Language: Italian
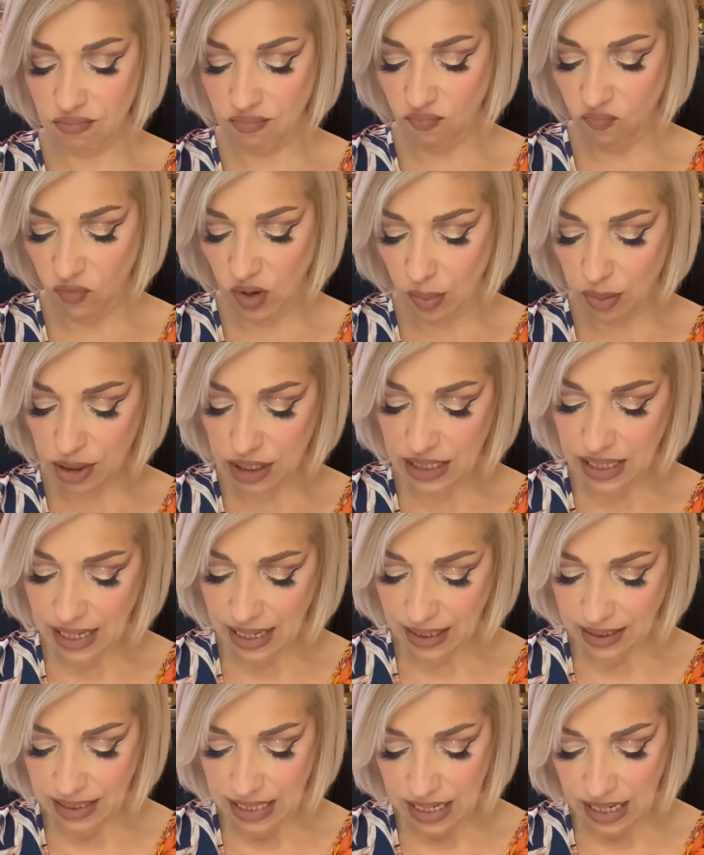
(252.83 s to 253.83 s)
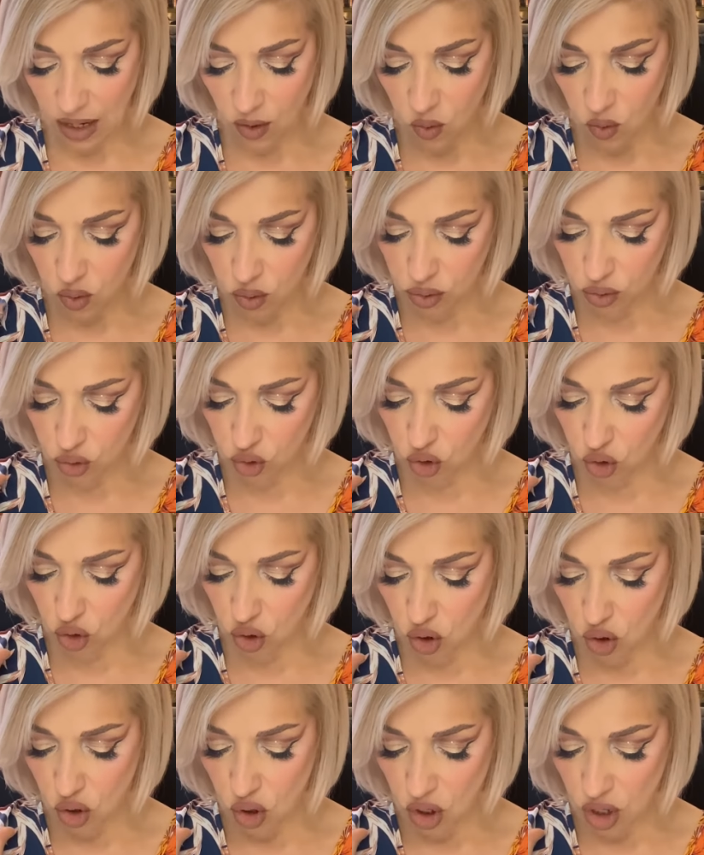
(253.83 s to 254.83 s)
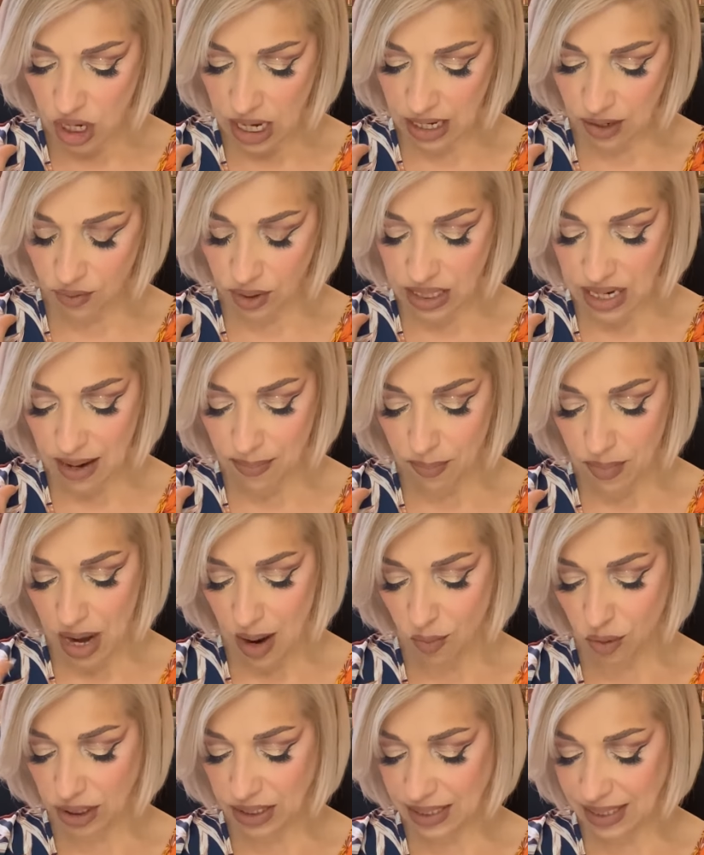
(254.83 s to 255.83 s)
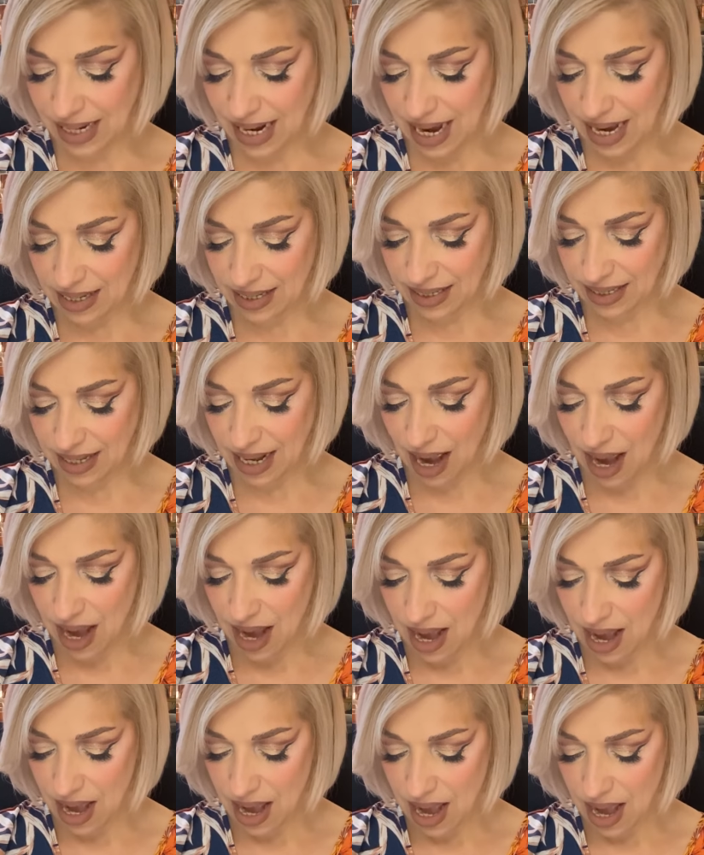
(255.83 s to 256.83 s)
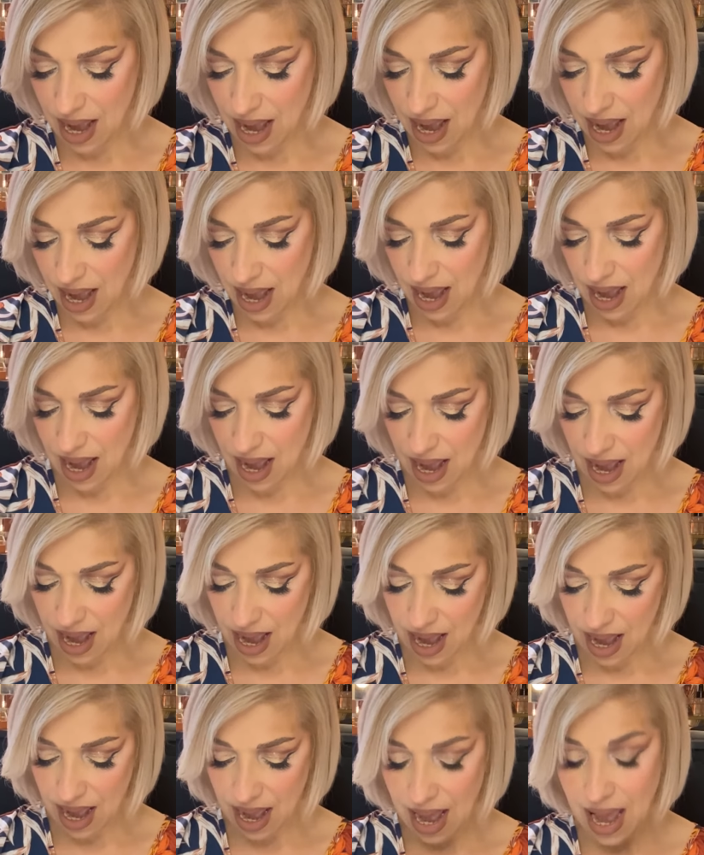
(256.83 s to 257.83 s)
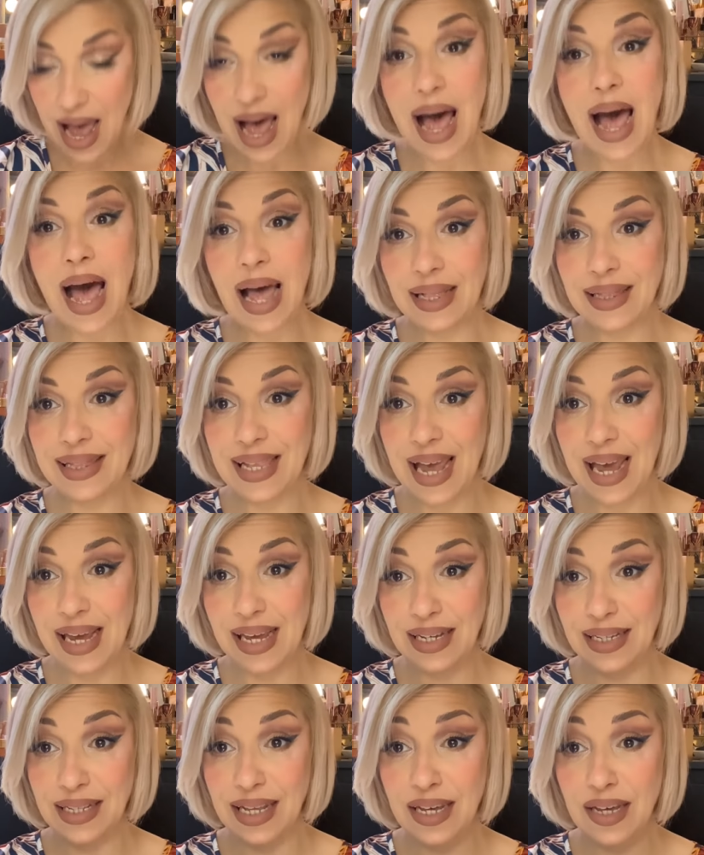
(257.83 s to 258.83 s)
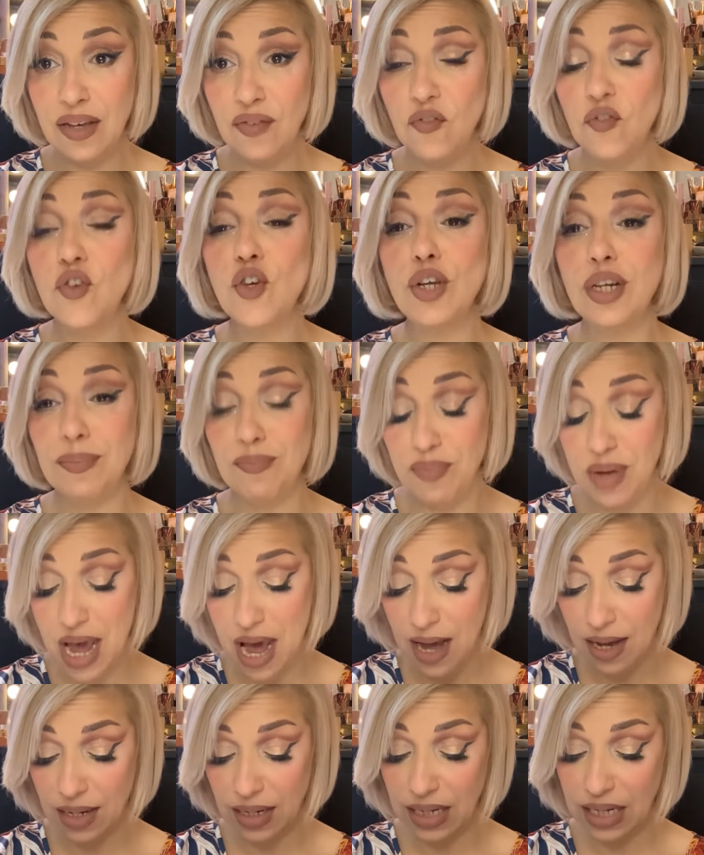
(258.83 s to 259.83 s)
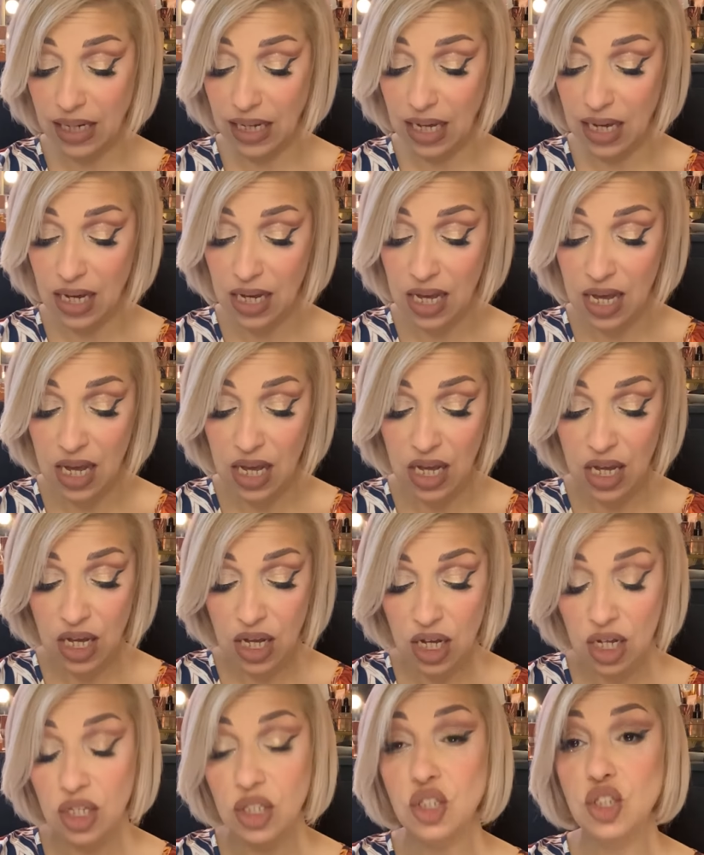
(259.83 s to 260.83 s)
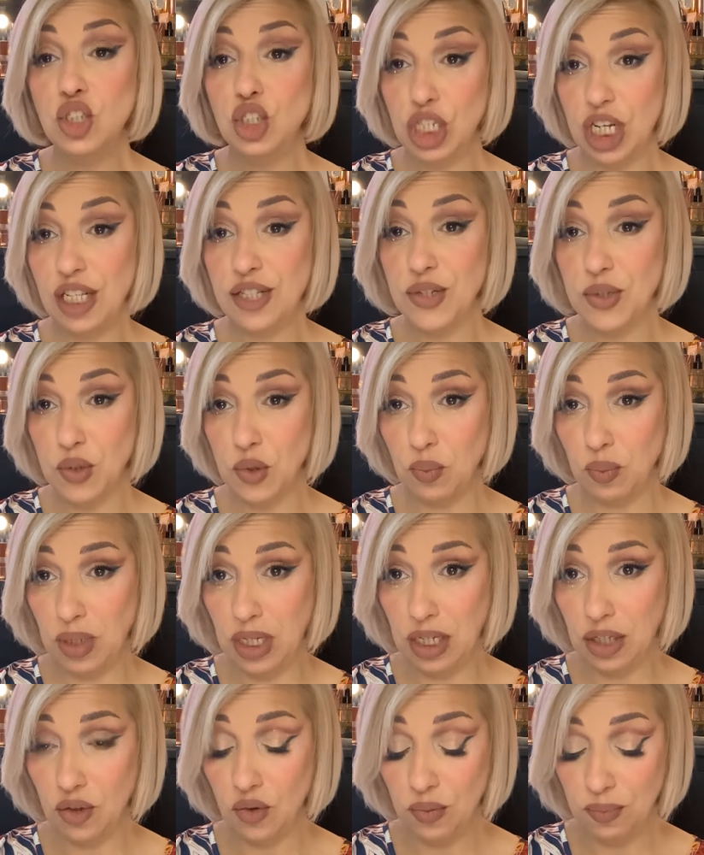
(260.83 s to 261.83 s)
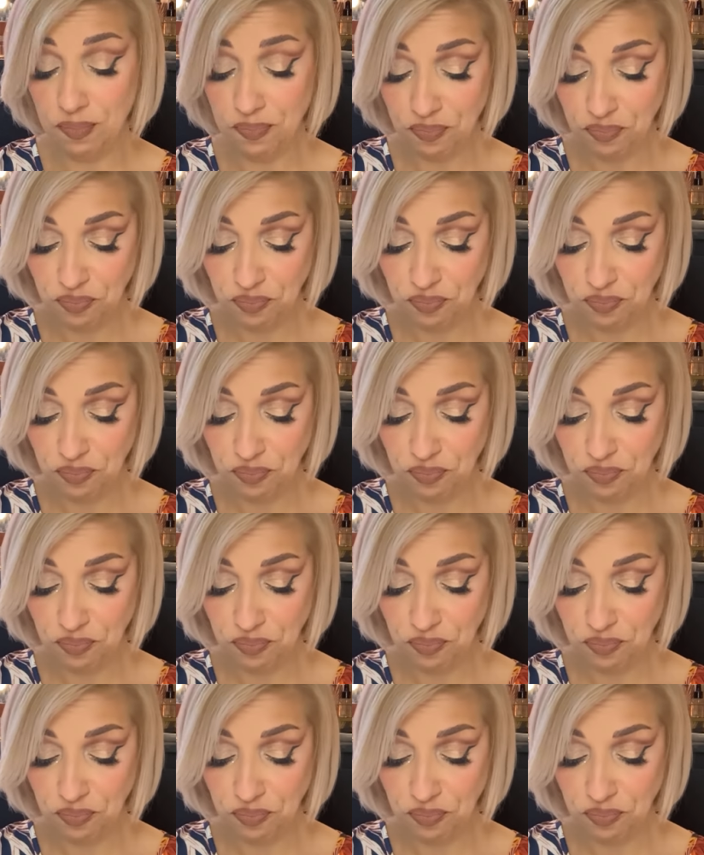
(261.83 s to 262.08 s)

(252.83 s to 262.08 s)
vi potete rendere conto. E quindi abbiamo in testa aldeidi, fiori bianchi, gelsomino.